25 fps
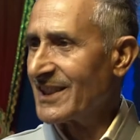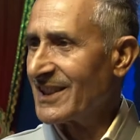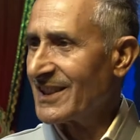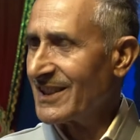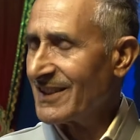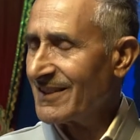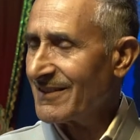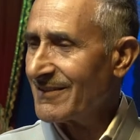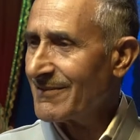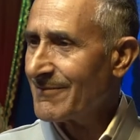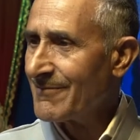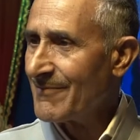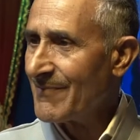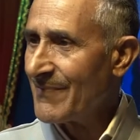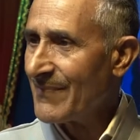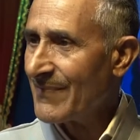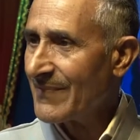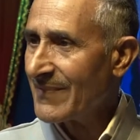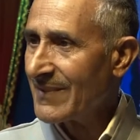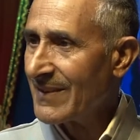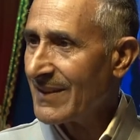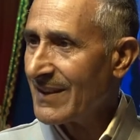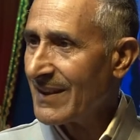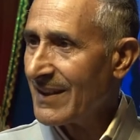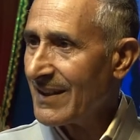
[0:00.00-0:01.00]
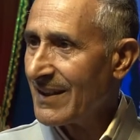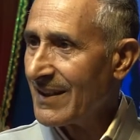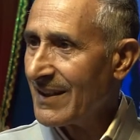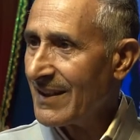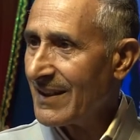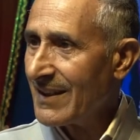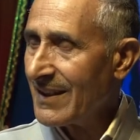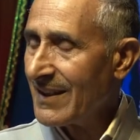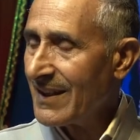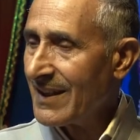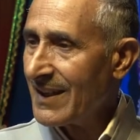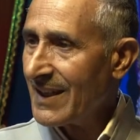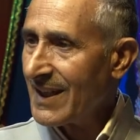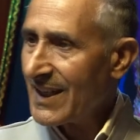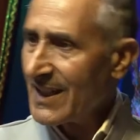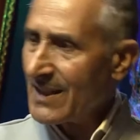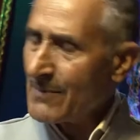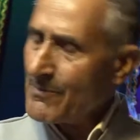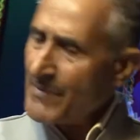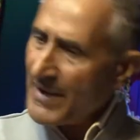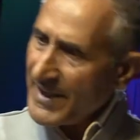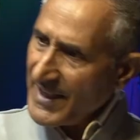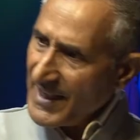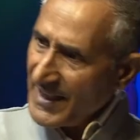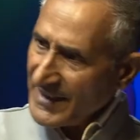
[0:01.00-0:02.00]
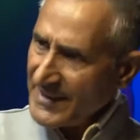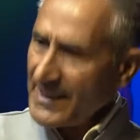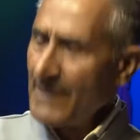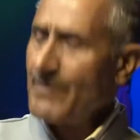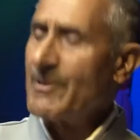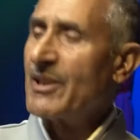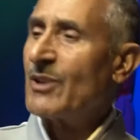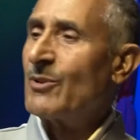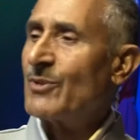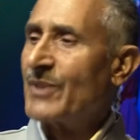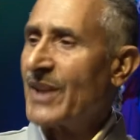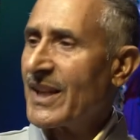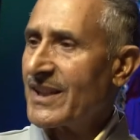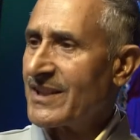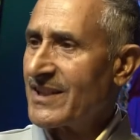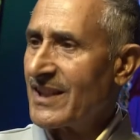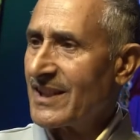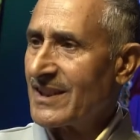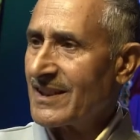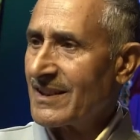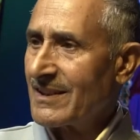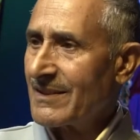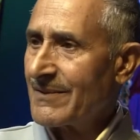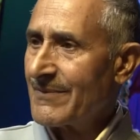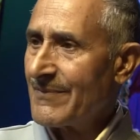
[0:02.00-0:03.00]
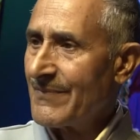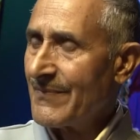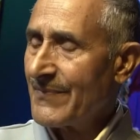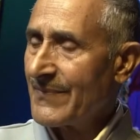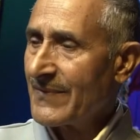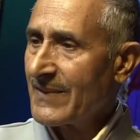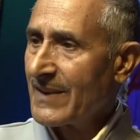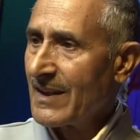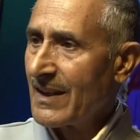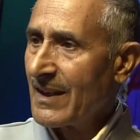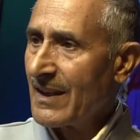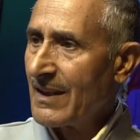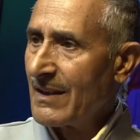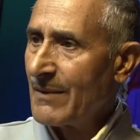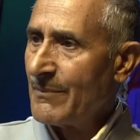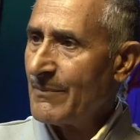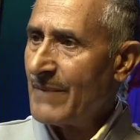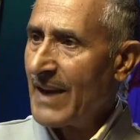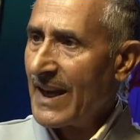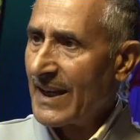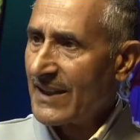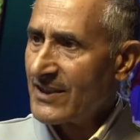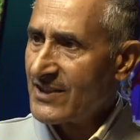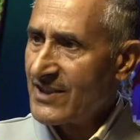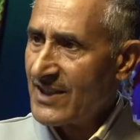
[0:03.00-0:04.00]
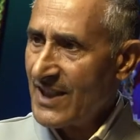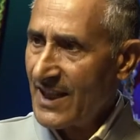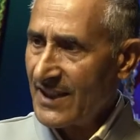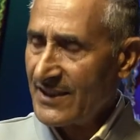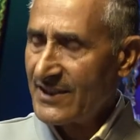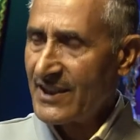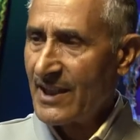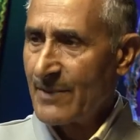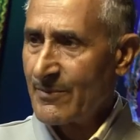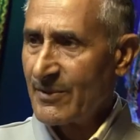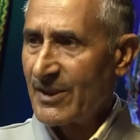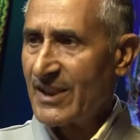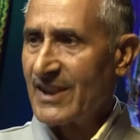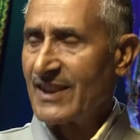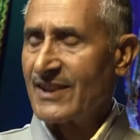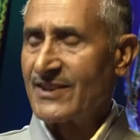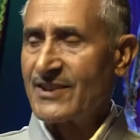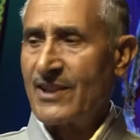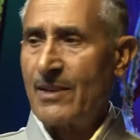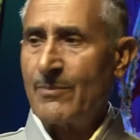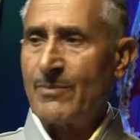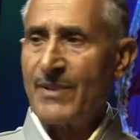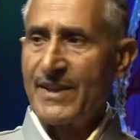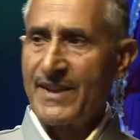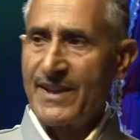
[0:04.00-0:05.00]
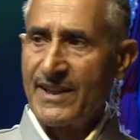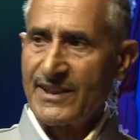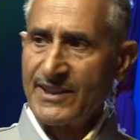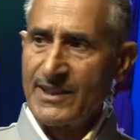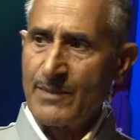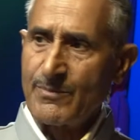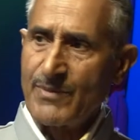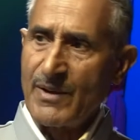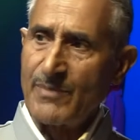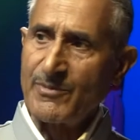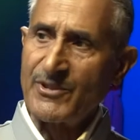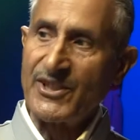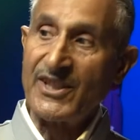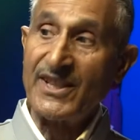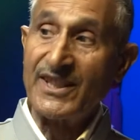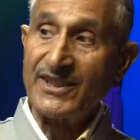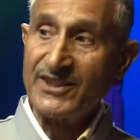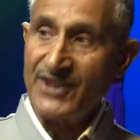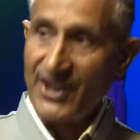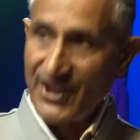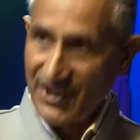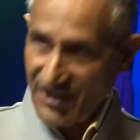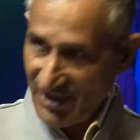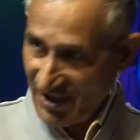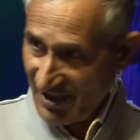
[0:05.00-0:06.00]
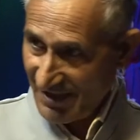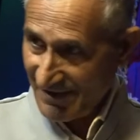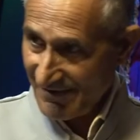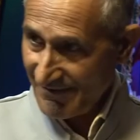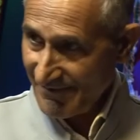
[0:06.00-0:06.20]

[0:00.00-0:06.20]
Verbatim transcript: है एक मर्यादा में होना चाहिए जी मैं एक जैन धर्म की किताब पढ़ रहा था ब्रह्मचर्य दर्शन